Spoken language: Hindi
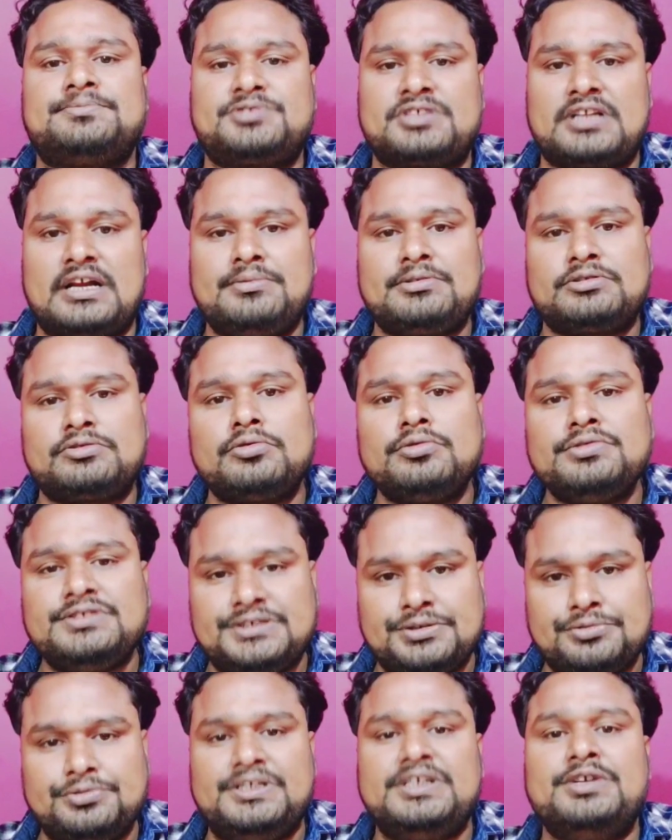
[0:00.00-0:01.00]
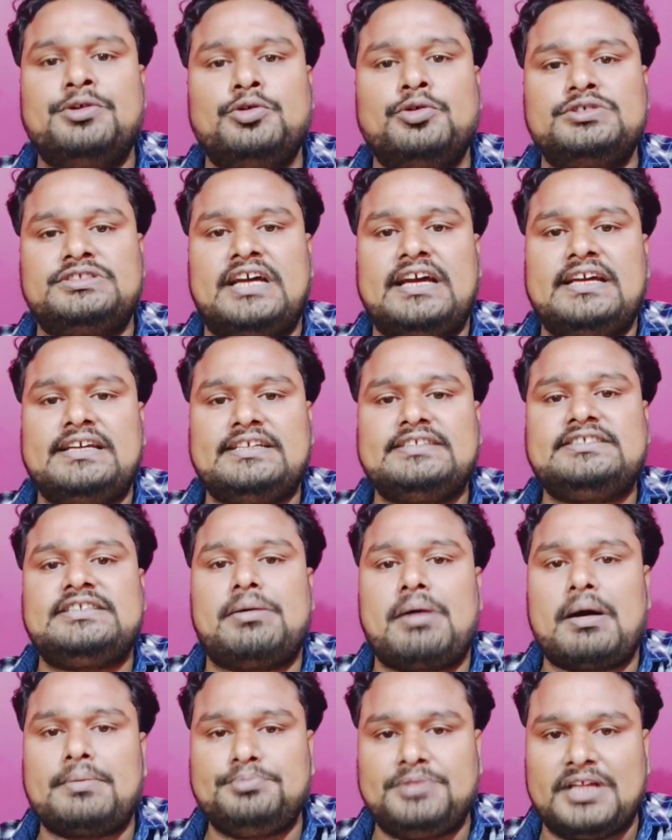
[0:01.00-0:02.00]
सब्सक्राइबर तो यूं ही हो जाएंगे
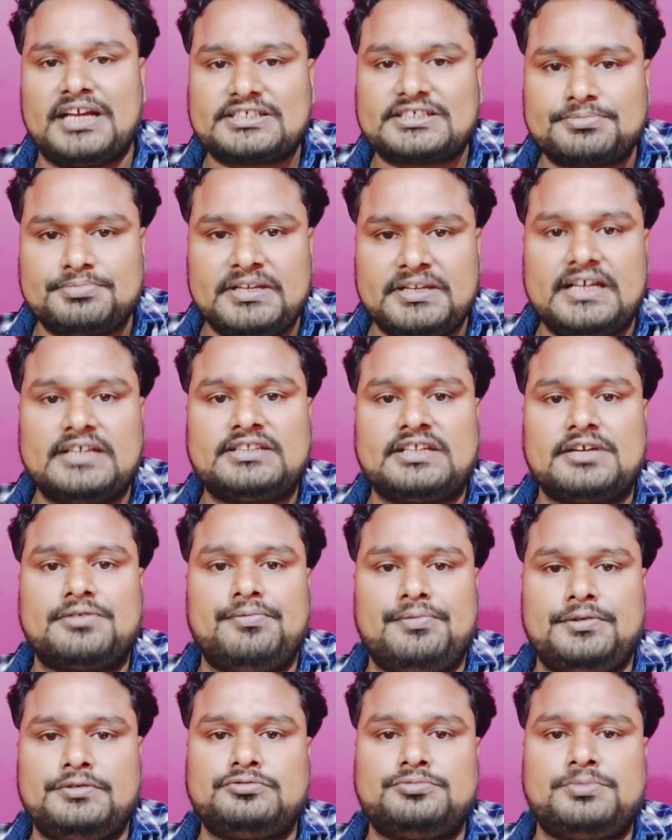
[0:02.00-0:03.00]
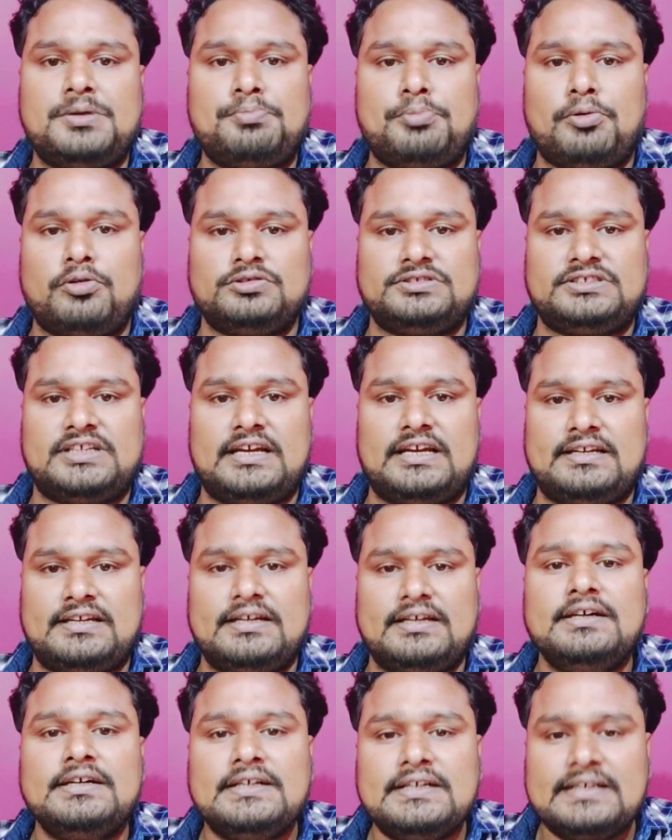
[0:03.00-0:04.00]
जब आप 10 मिलियन तक व्यूज में पहुंच
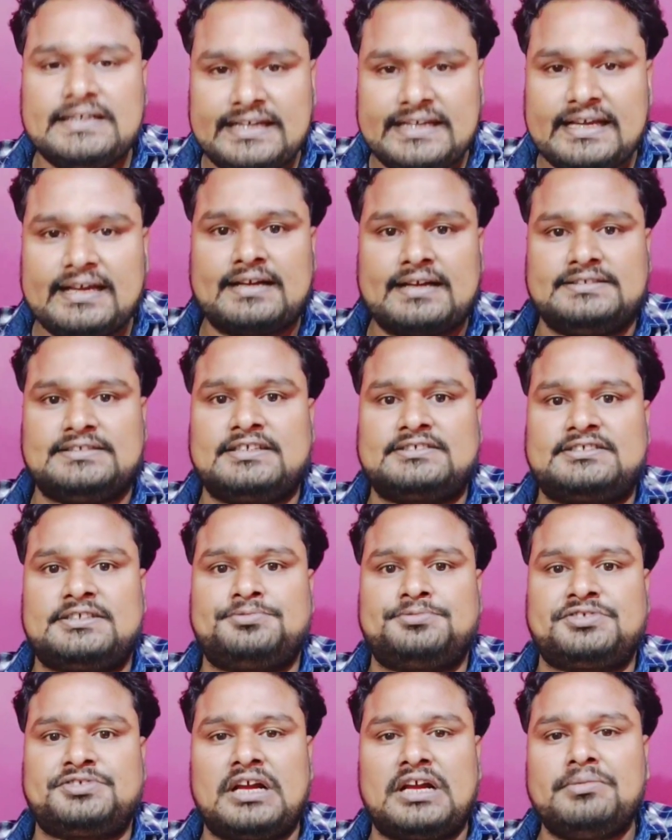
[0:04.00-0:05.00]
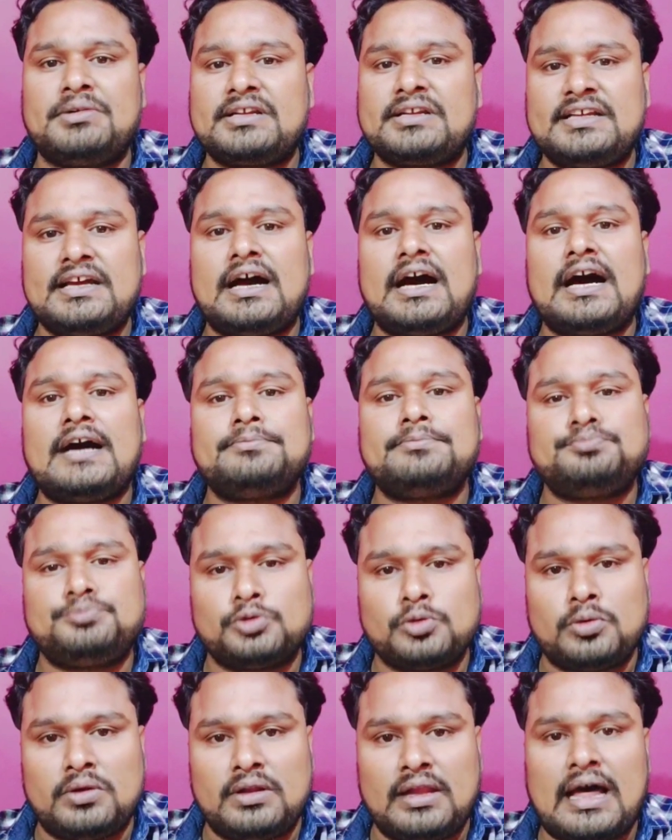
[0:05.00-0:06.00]
जाएंगे 1000 सब्सक्राइबर क्या आप
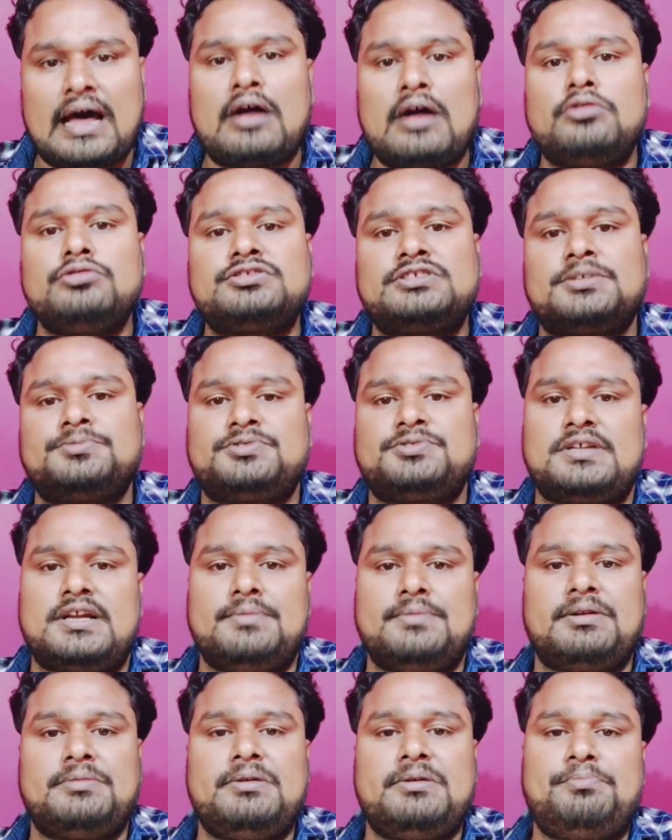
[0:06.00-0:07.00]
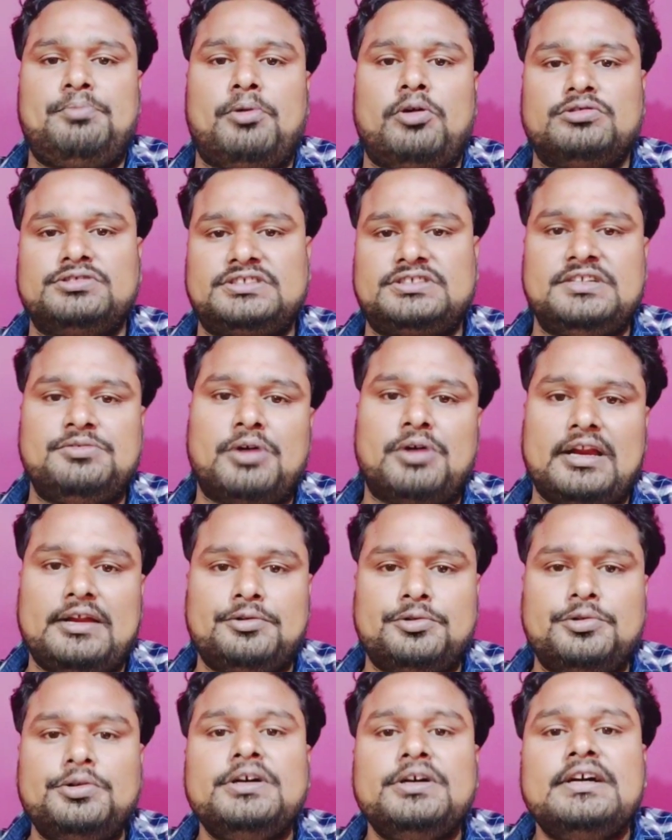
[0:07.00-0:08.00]
तो लाखों सब्सक्राइबर में पहुंचने
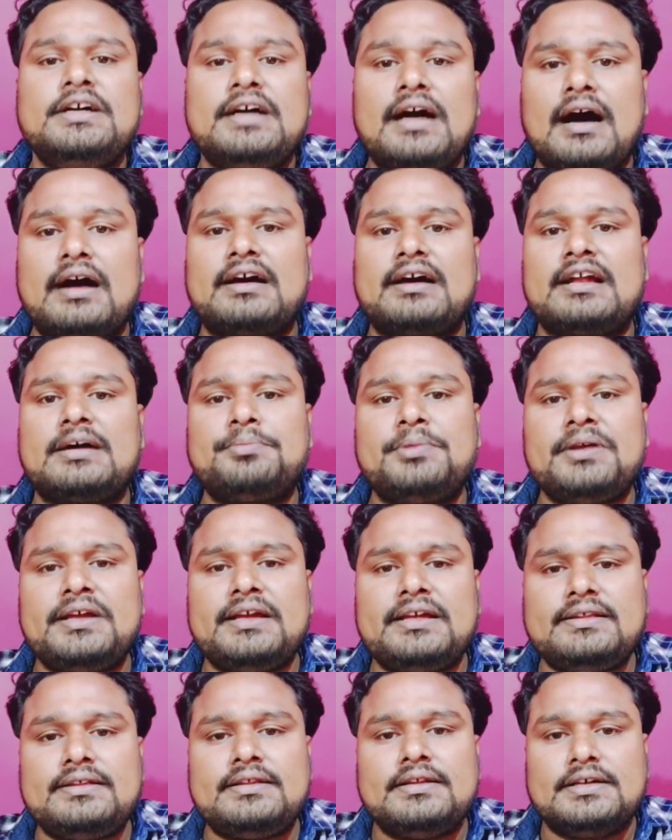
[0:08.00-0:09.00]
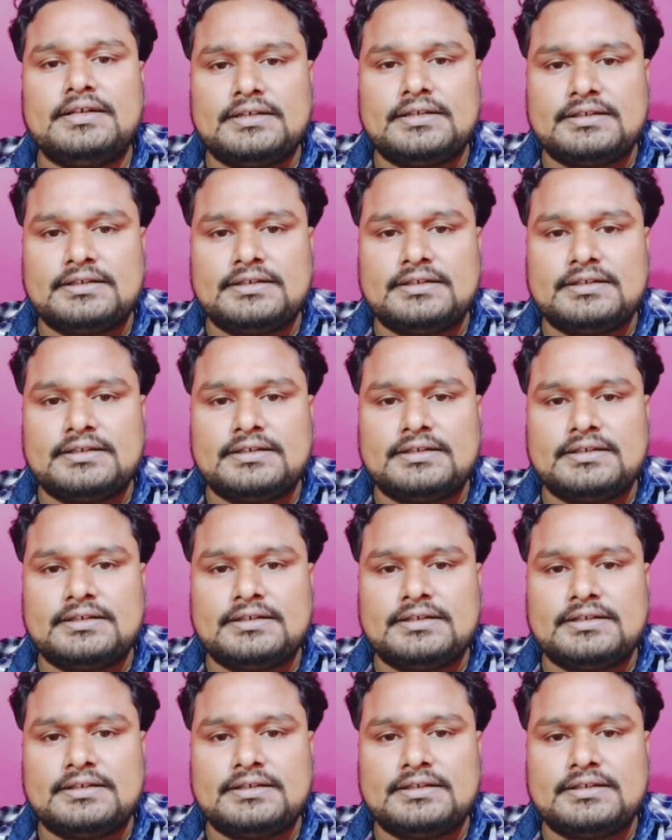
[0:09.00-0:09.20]
वाले हो अगर आप इन